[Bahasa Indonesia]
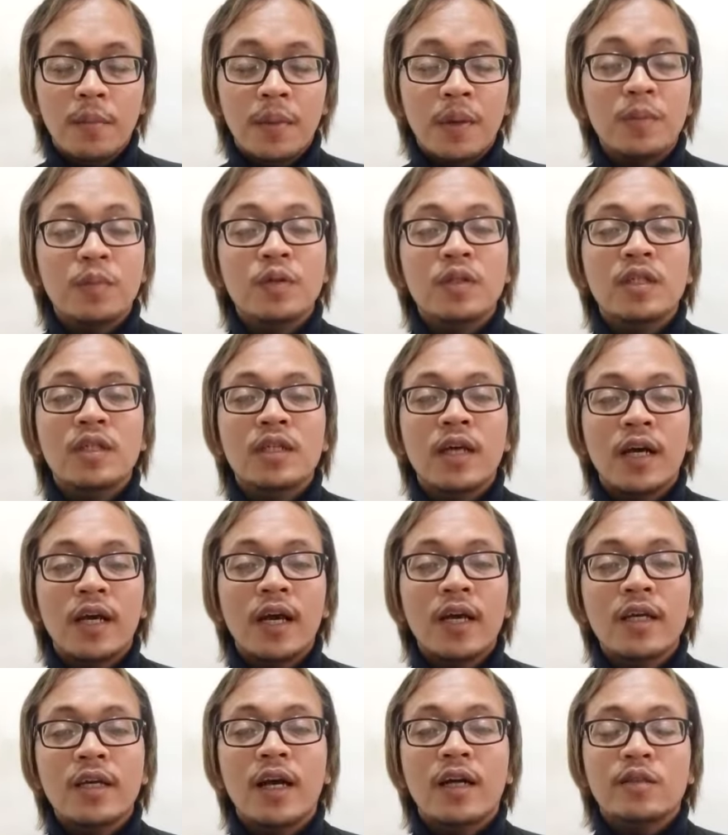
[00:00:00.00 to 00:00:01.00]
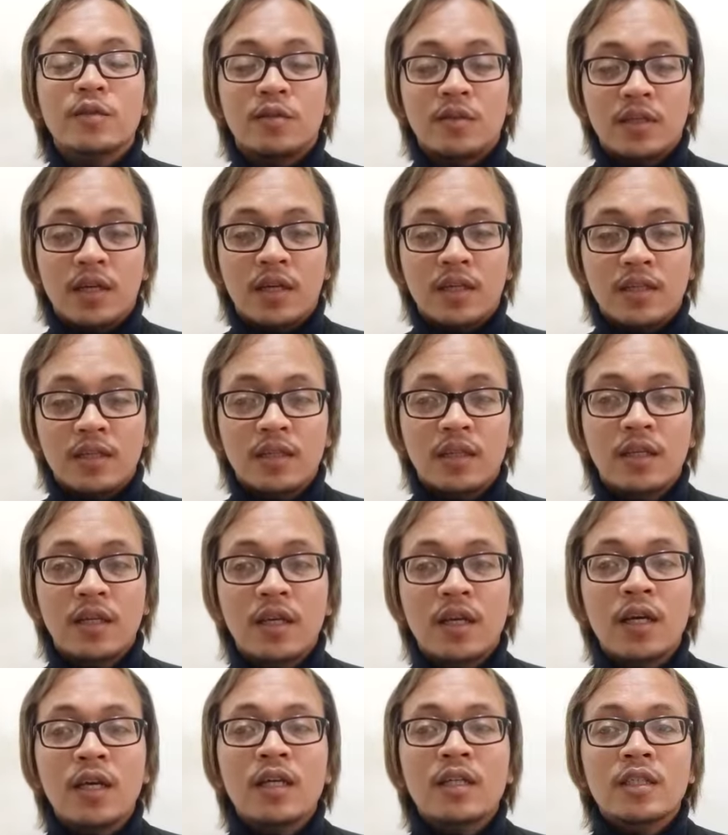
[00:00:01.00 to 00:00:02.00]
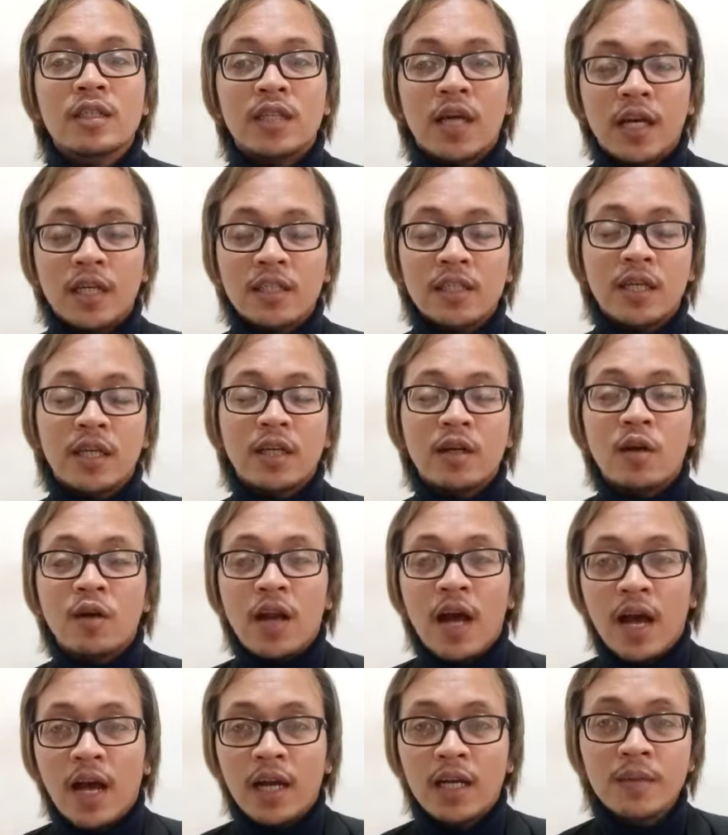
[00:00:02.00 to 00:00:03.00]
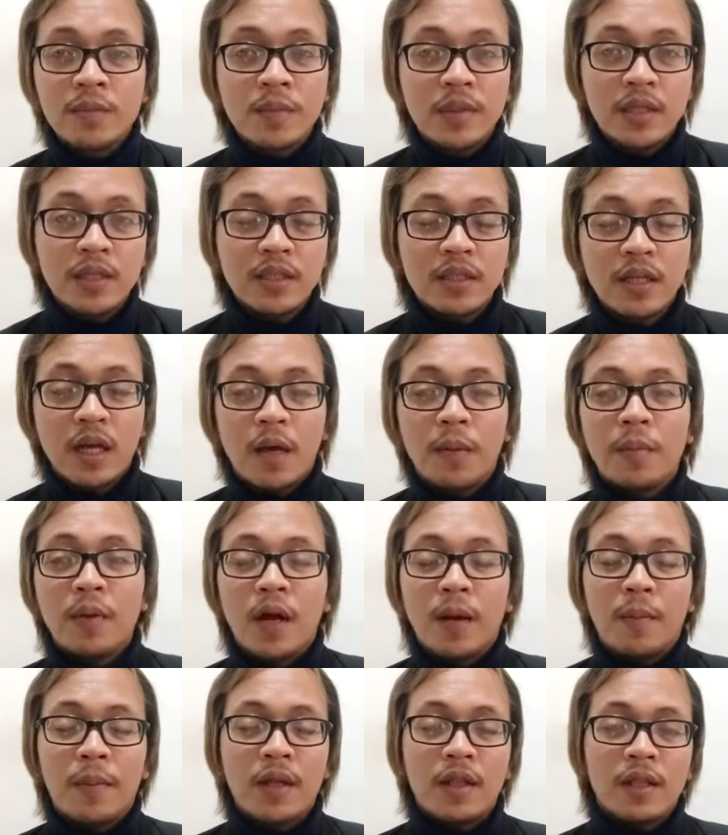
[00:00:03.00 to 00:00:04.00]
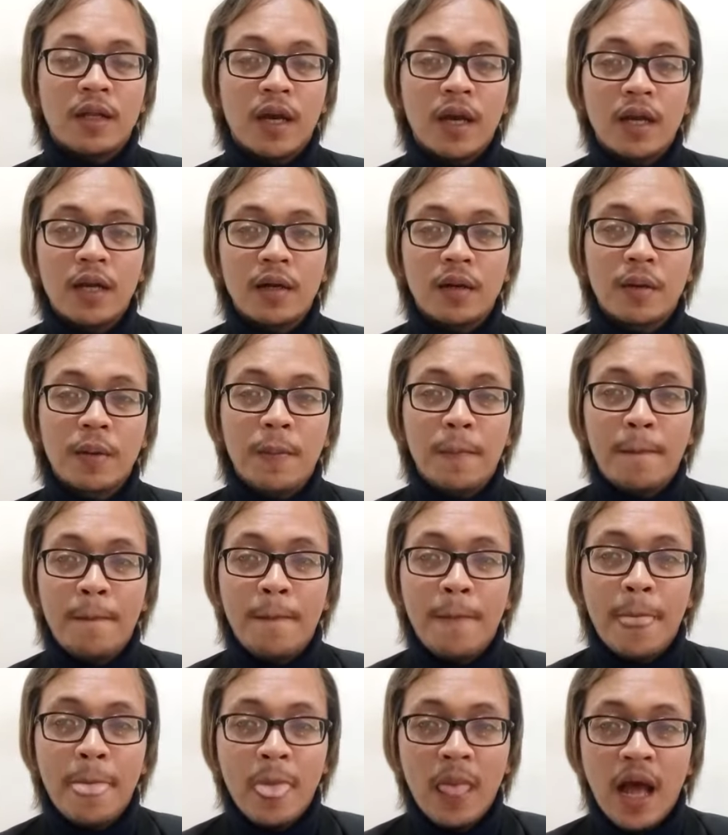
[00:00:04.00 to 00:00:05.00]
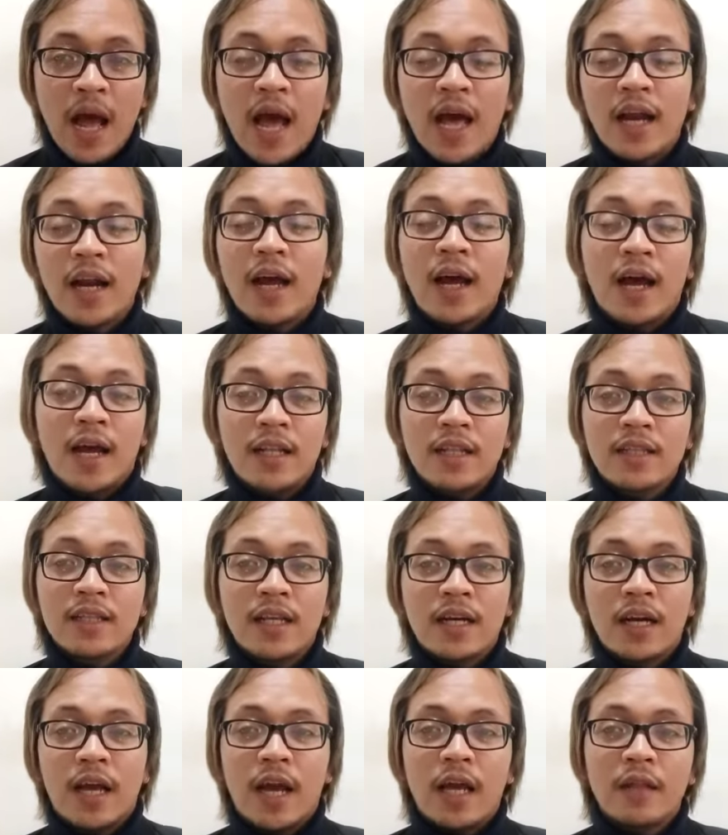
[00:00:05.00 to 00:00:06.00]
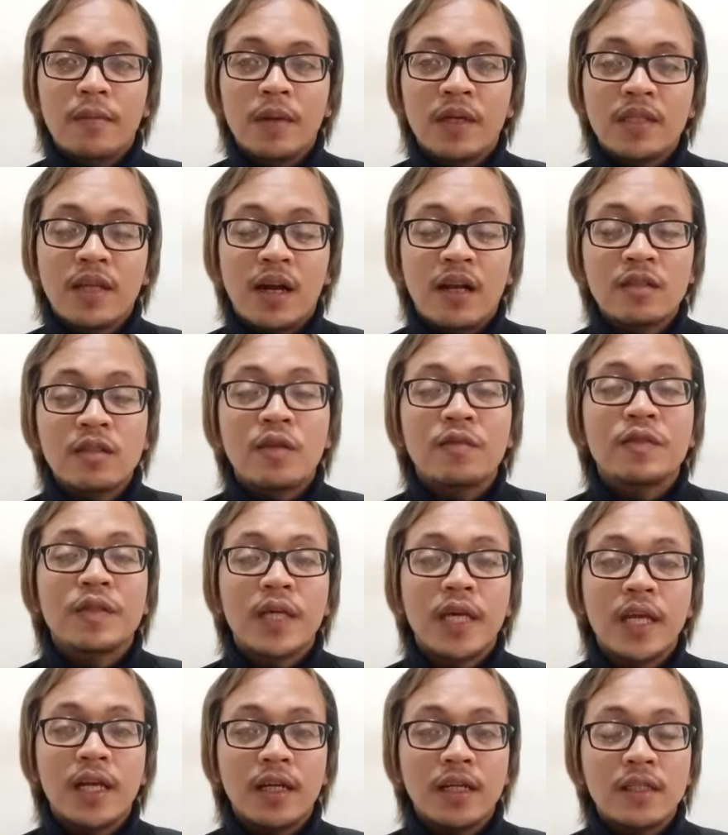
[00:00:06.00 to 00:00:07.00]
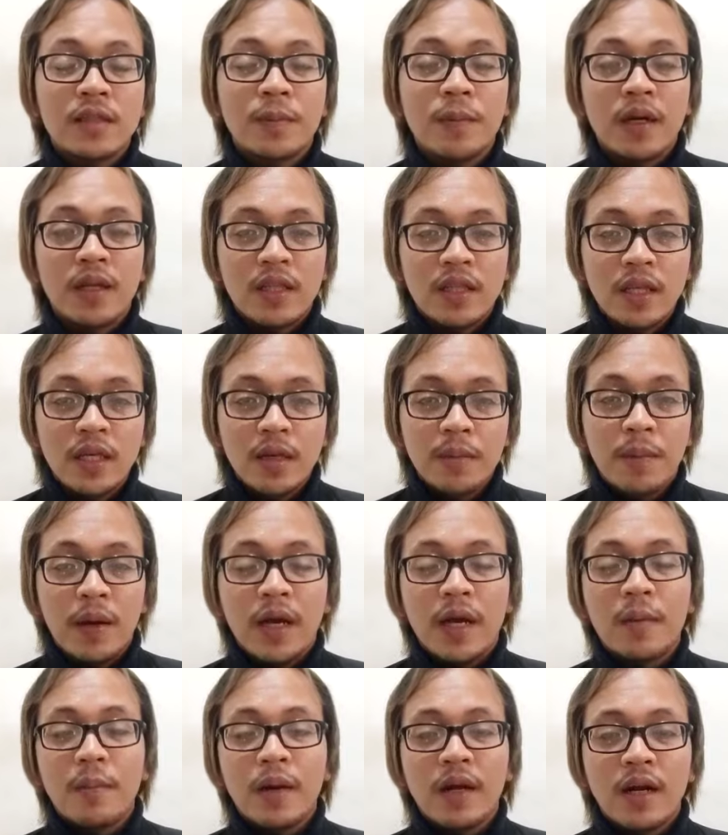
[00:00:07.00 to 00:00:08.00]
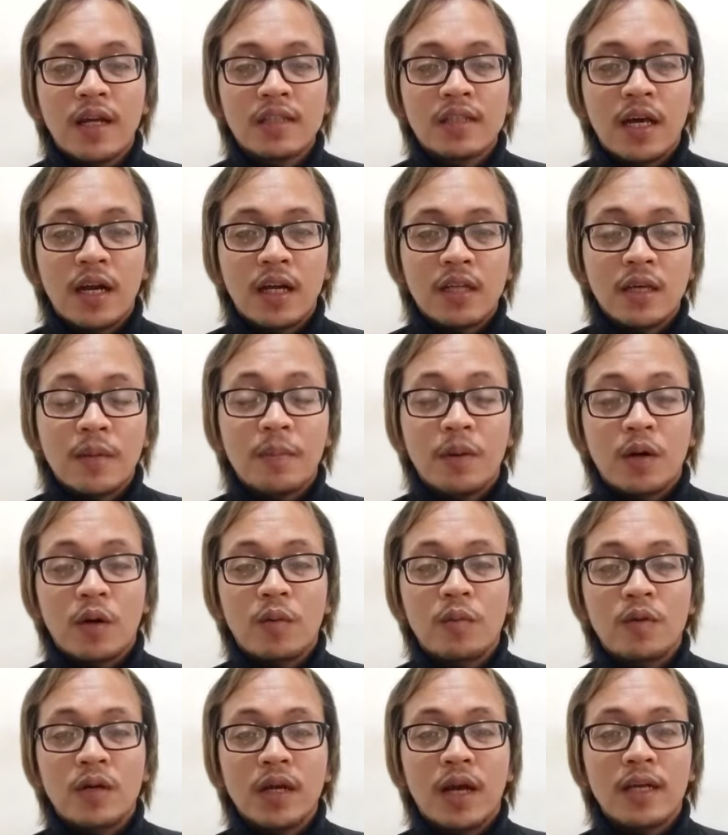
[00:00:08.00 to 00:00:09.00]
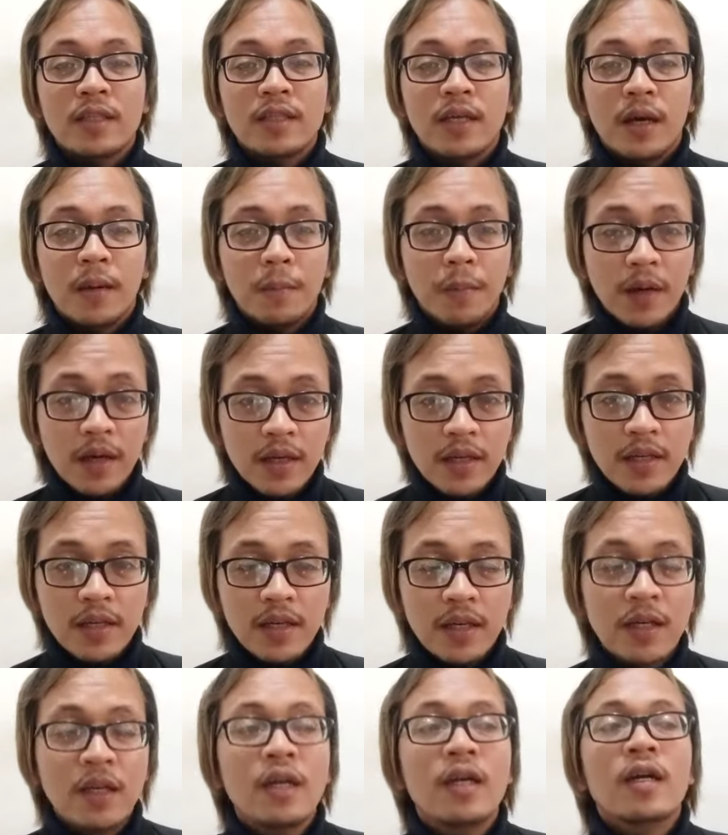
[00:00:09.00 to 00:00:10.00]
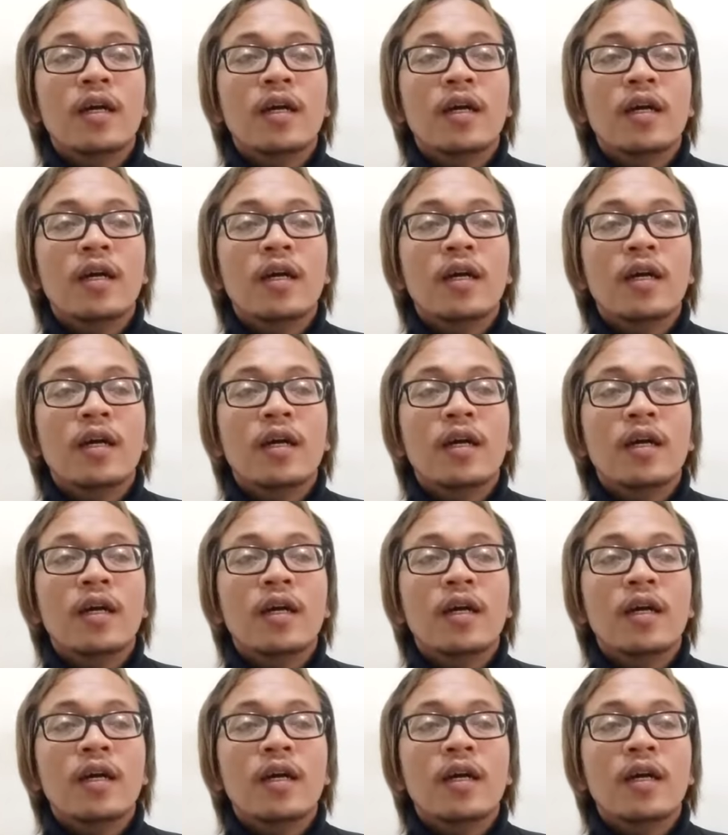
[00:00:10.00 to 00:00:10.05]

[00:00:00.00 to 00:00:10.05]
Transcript: berbudidaya hingga sukses. Dari segi non-akademis, saya mendapatkan arahan terkait masalah soft skill seperti bagaimana caranya berkomunikasi yang baik